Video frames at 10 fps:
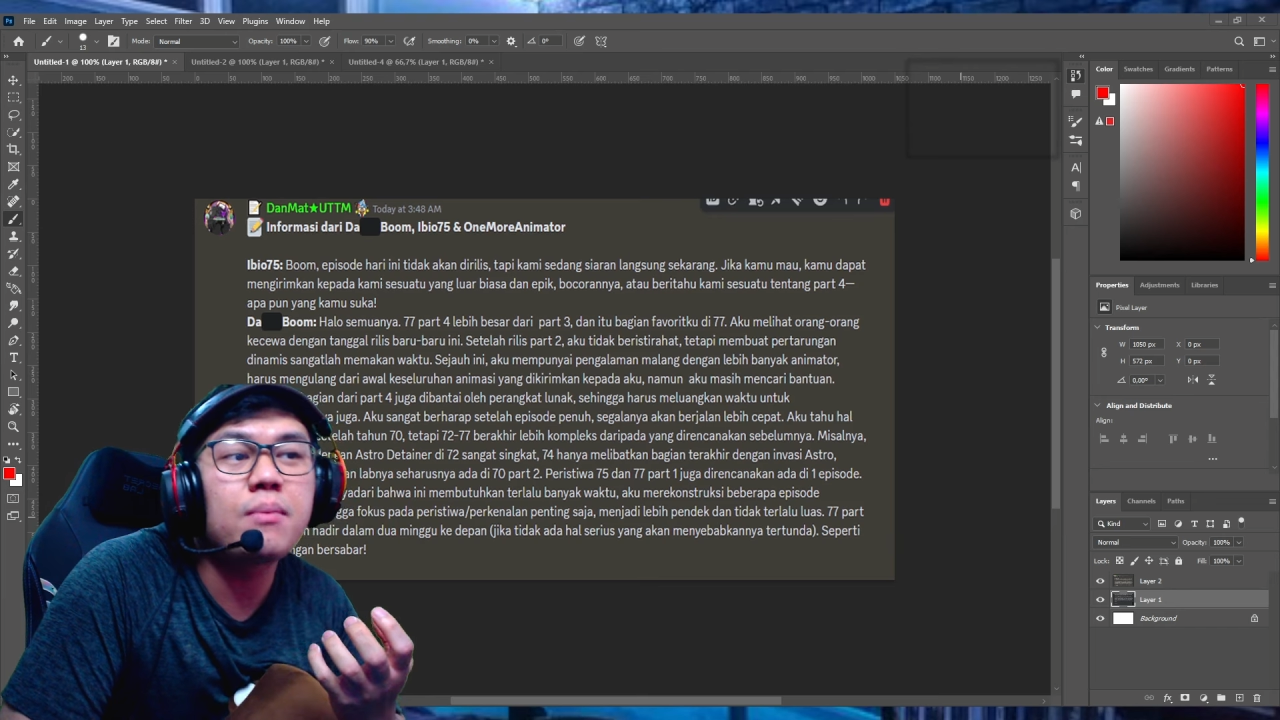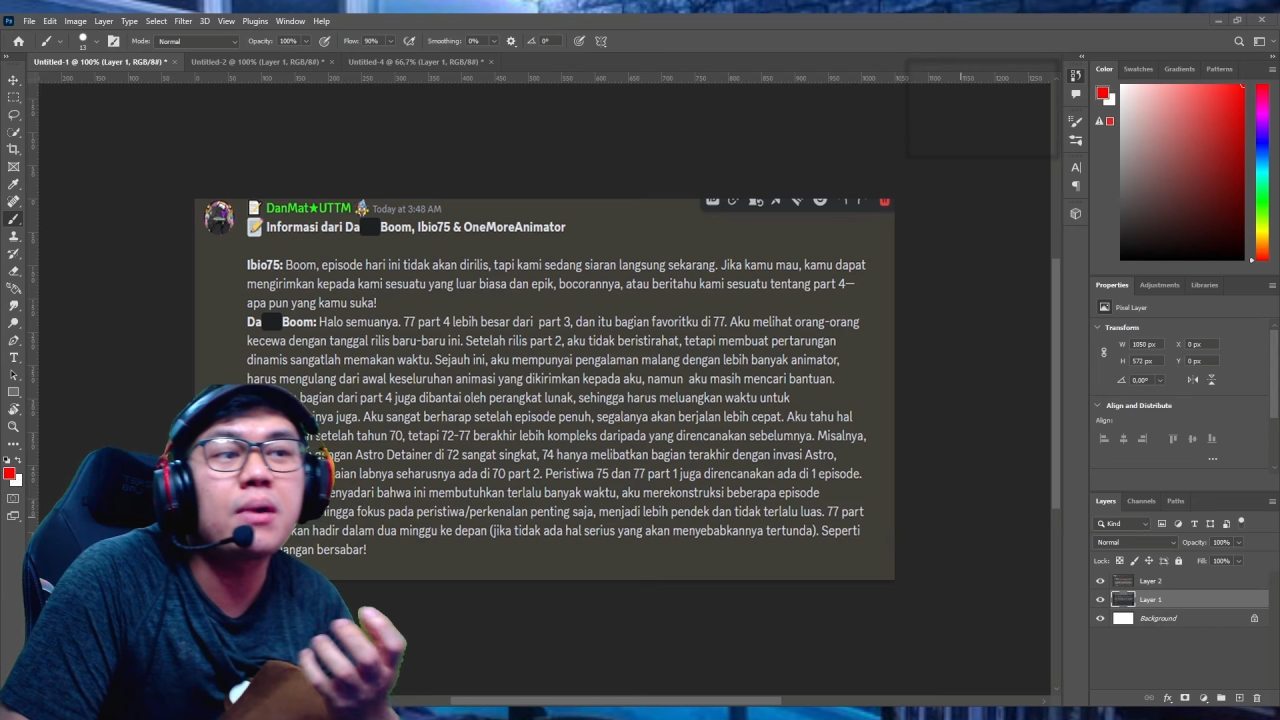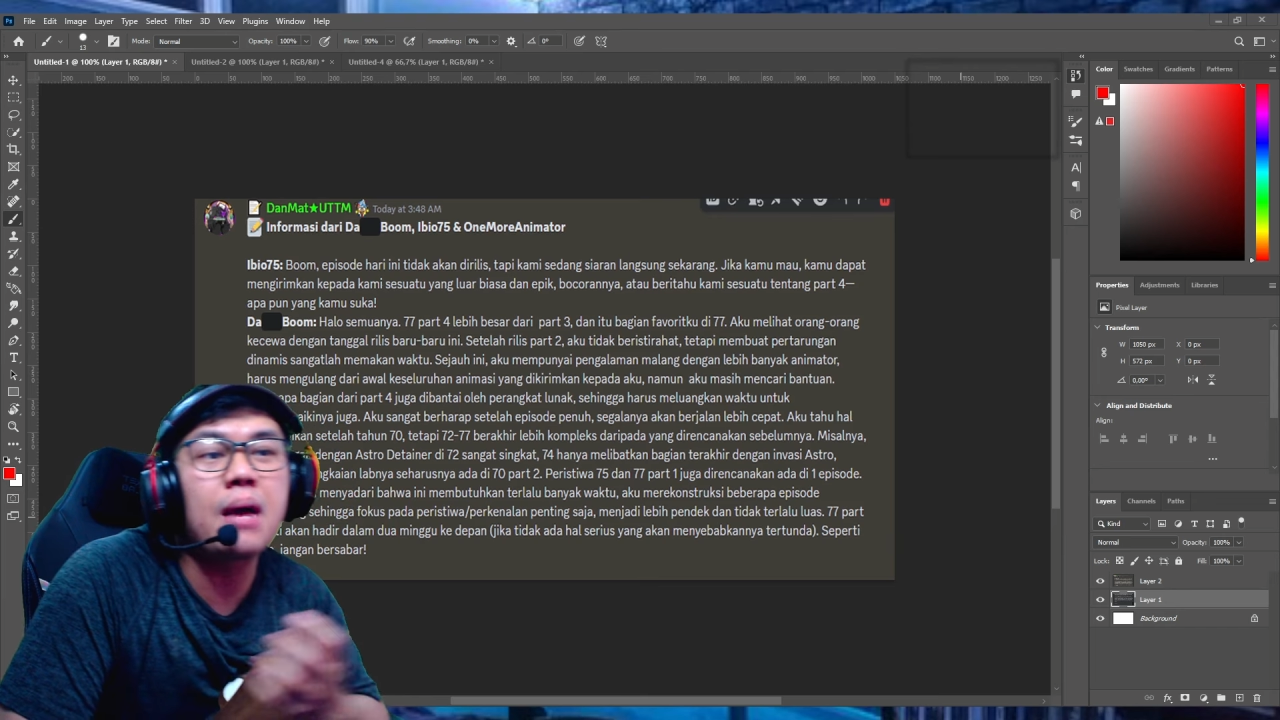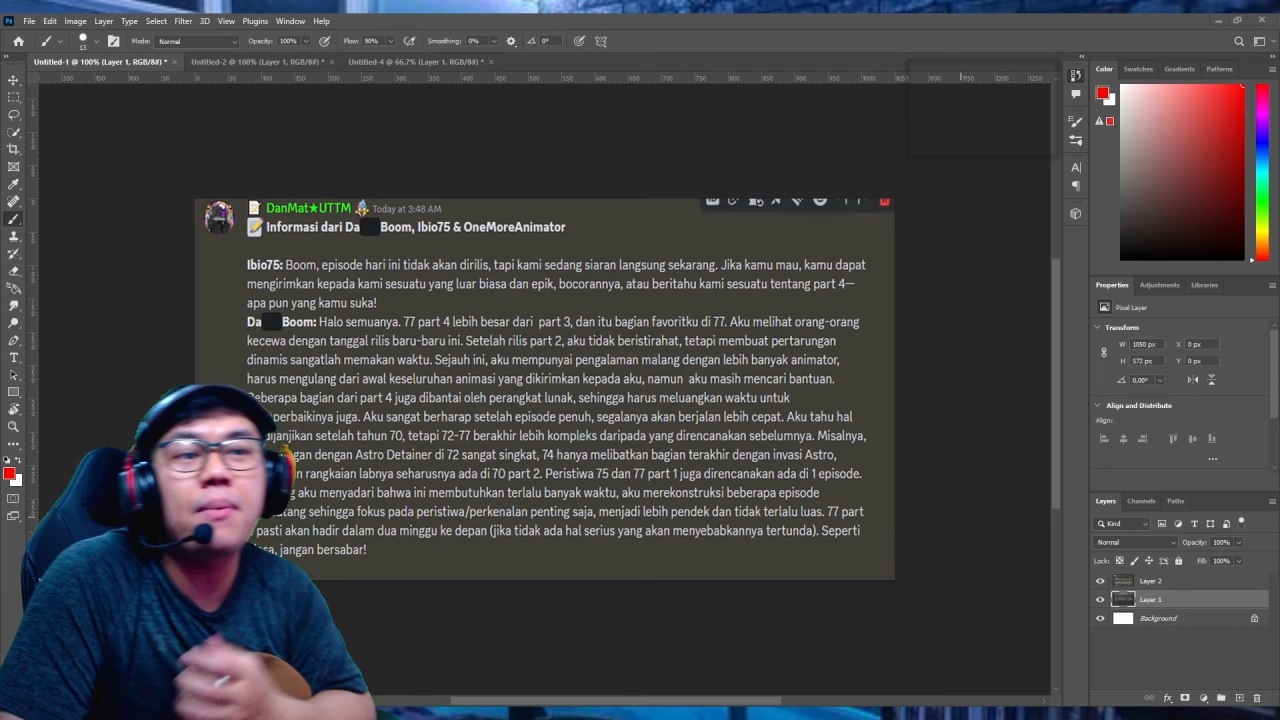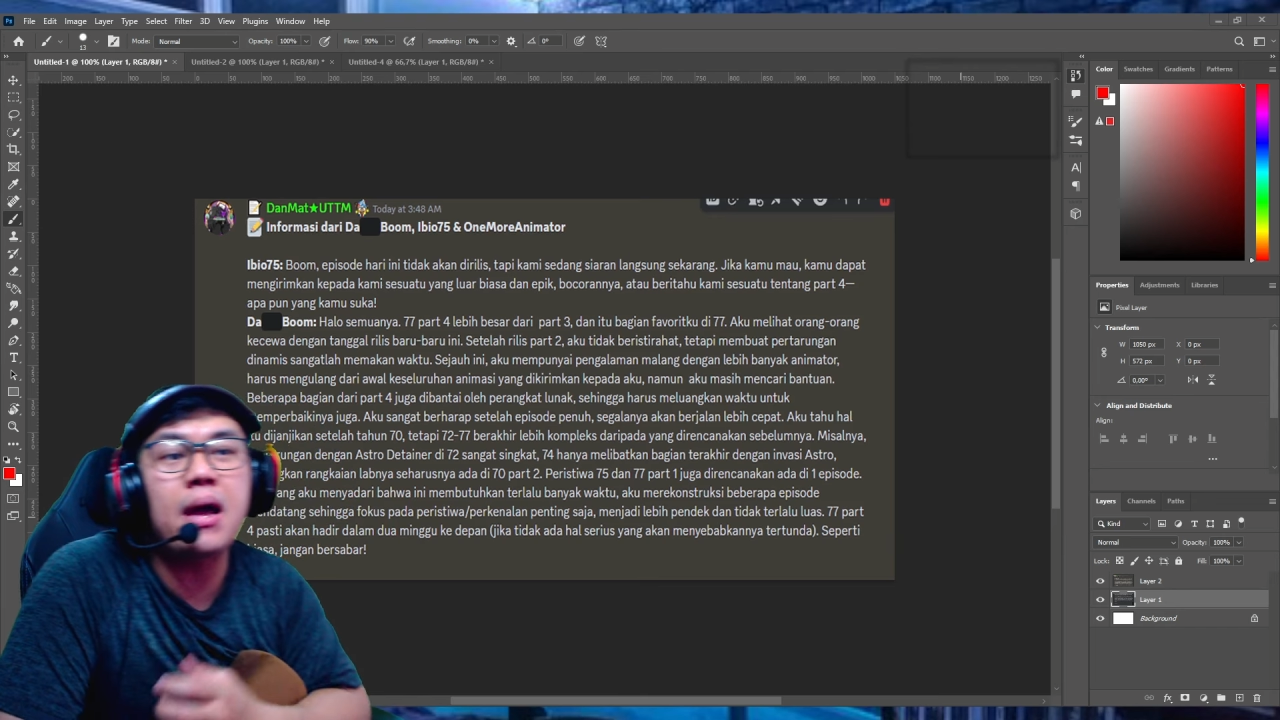
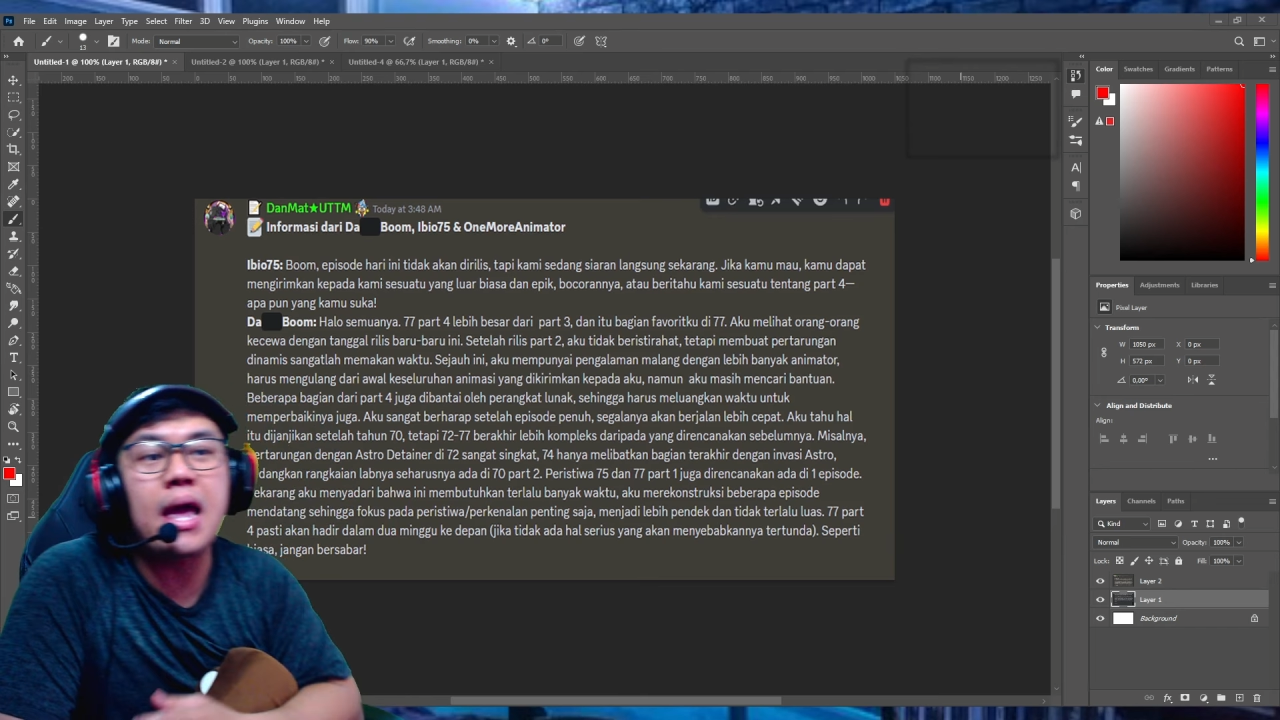beberapa